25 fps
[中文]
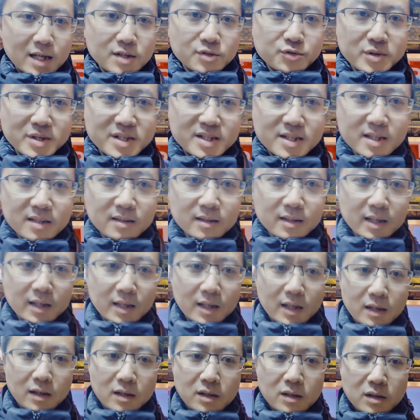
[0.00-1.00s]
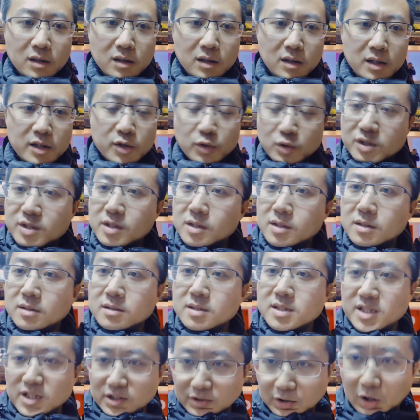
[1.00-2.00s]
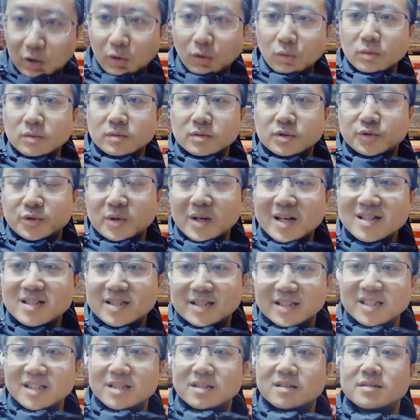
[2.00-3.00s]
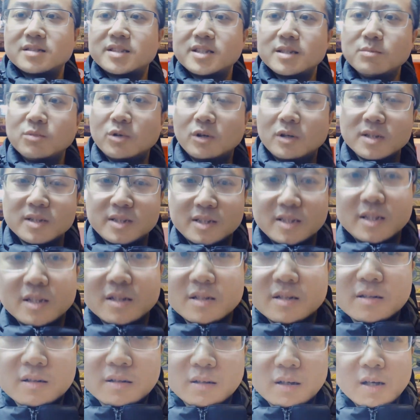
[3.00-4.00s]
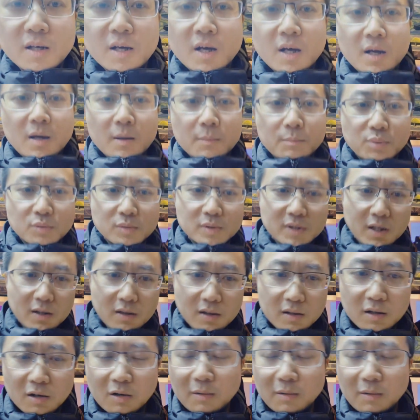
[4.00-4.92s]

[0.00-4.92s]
它最新的六支镜头。虽然仅仅是机模，仅仅是不能